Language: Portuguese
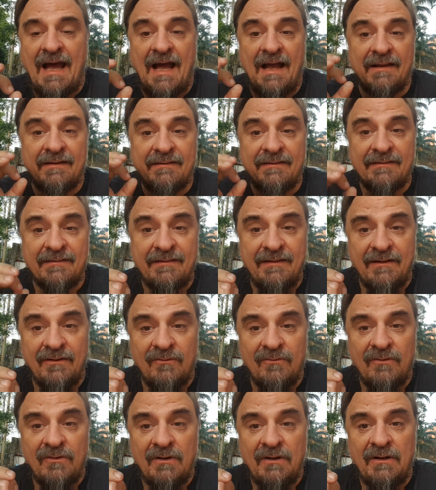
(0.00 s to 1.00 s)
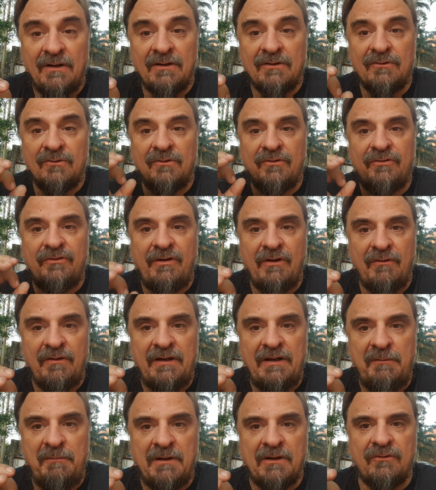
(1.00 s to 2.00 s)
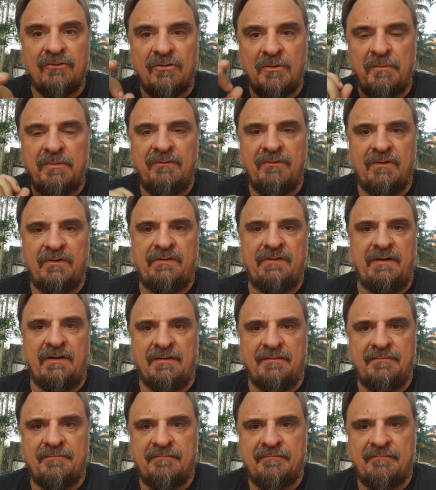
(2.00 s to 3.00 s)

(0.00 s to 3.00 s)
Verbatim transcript: a ação do seu inimigo sobre você?